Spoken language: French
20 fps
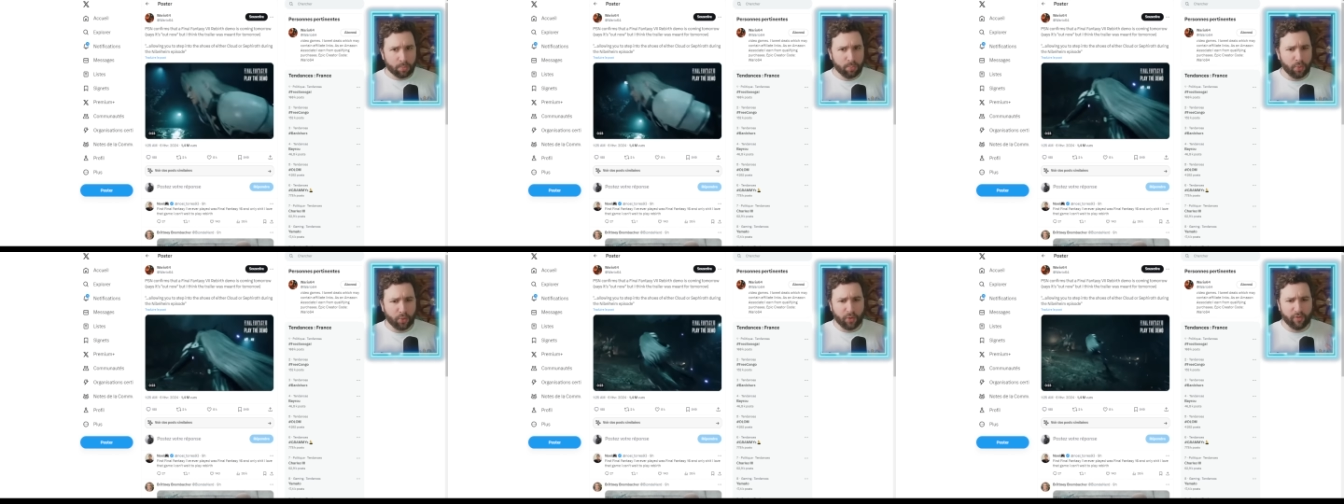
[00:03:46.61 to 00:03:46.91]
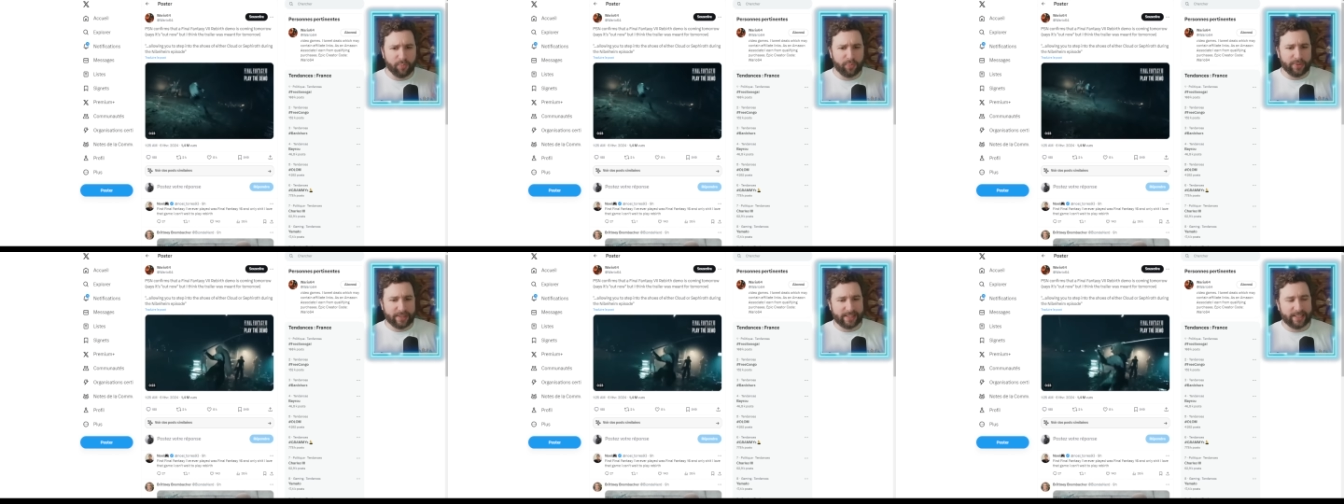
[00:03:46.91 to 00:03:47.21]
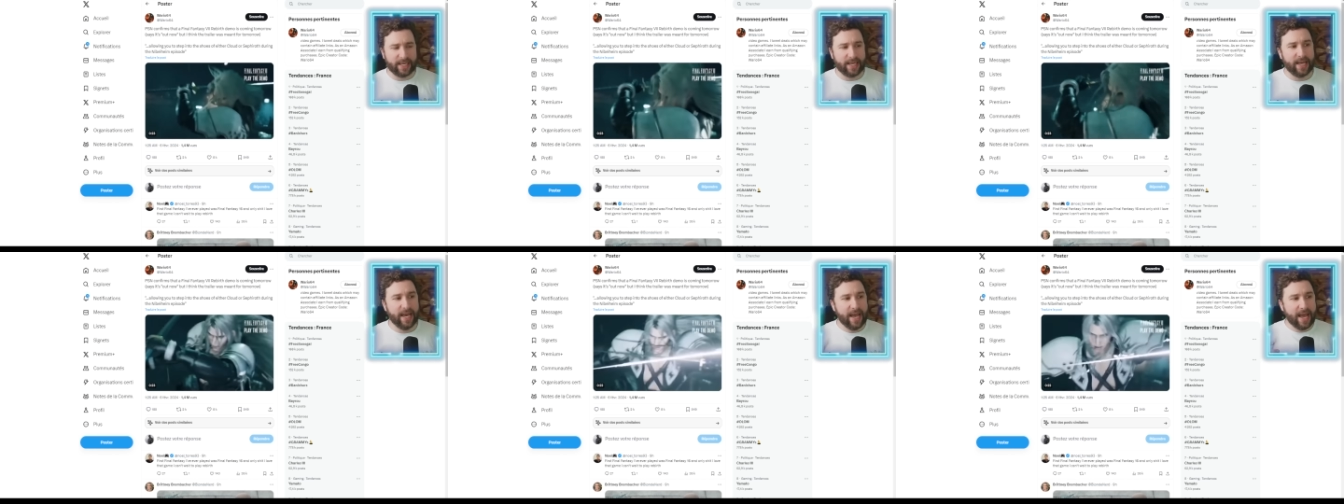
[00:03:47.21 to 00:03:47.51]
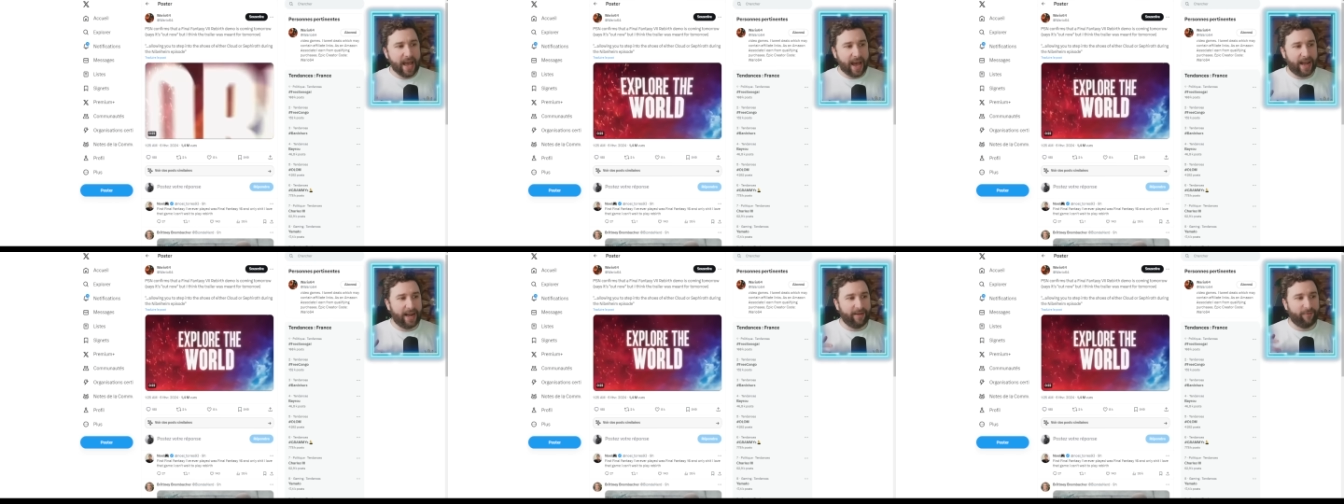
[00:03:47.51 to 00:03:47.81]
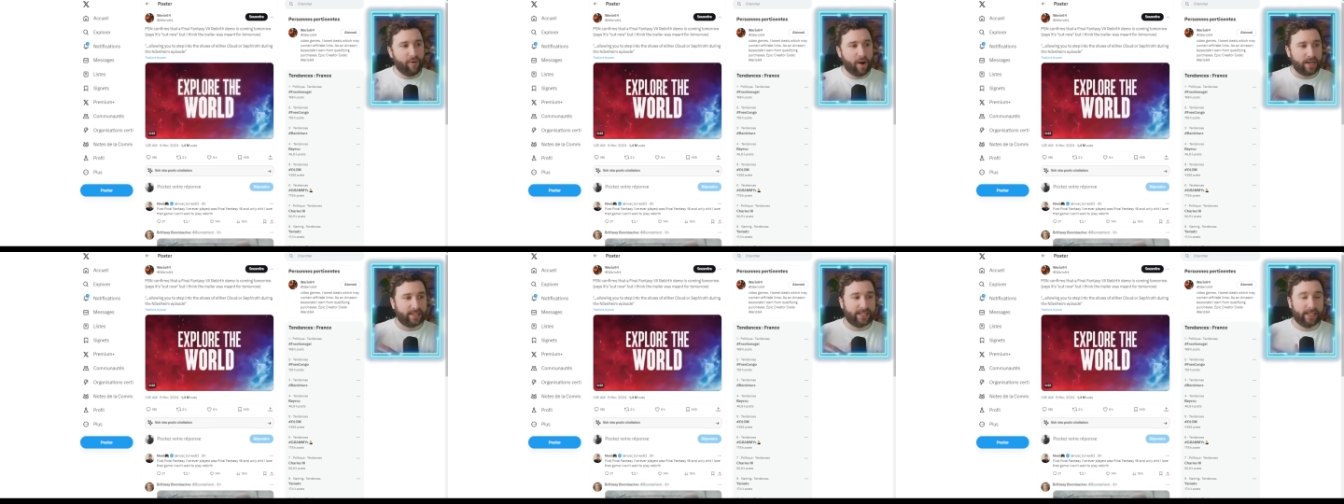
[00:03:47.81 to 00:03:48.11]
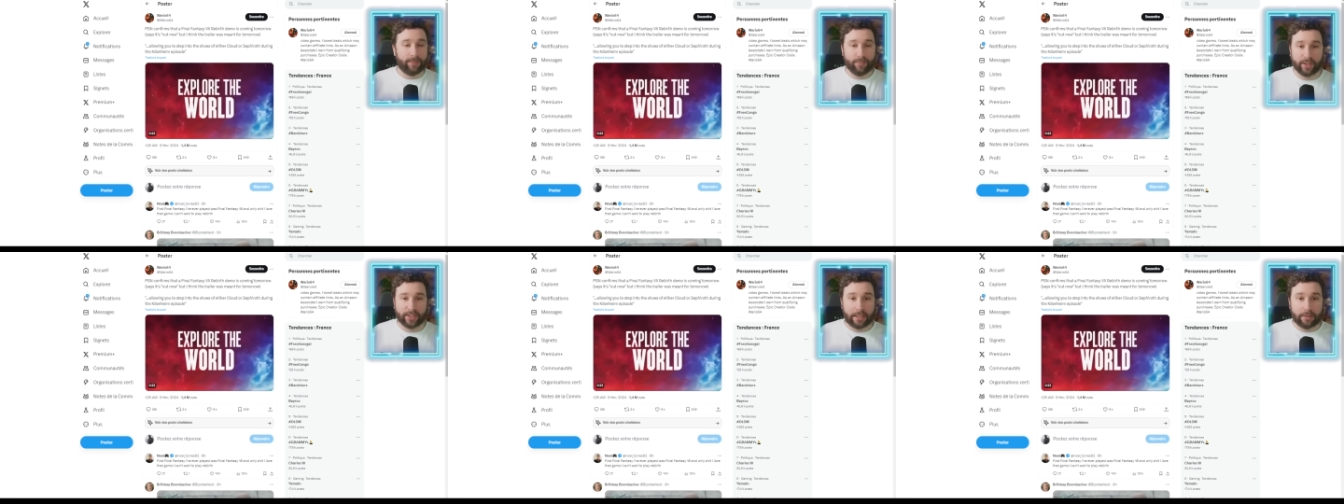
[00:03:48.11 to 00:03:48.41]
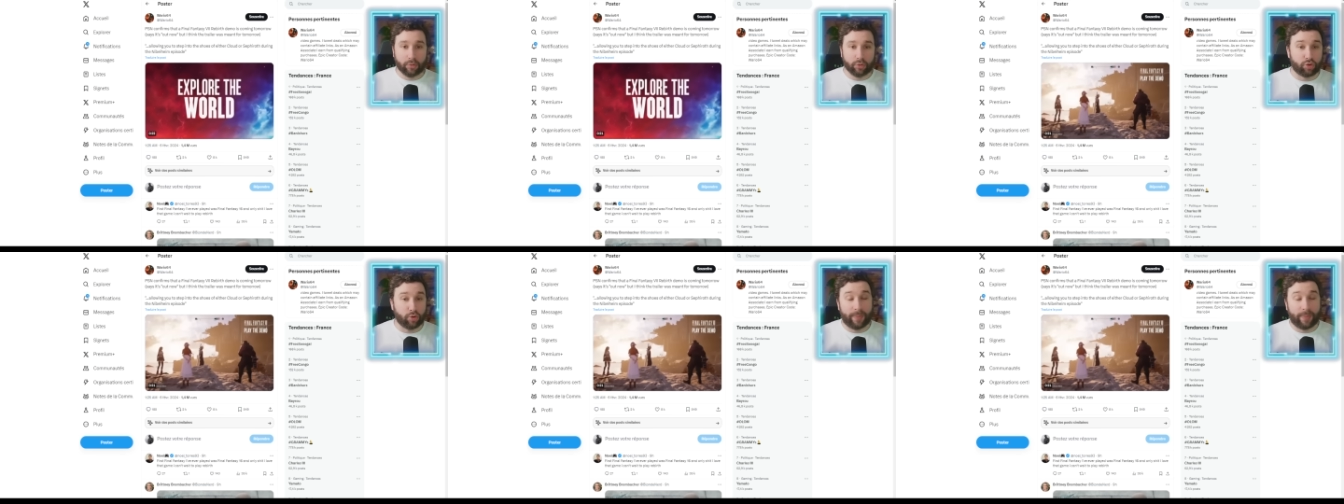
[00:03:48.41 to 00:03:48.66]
pour que vous puissiez aller voir cette bande-annonce.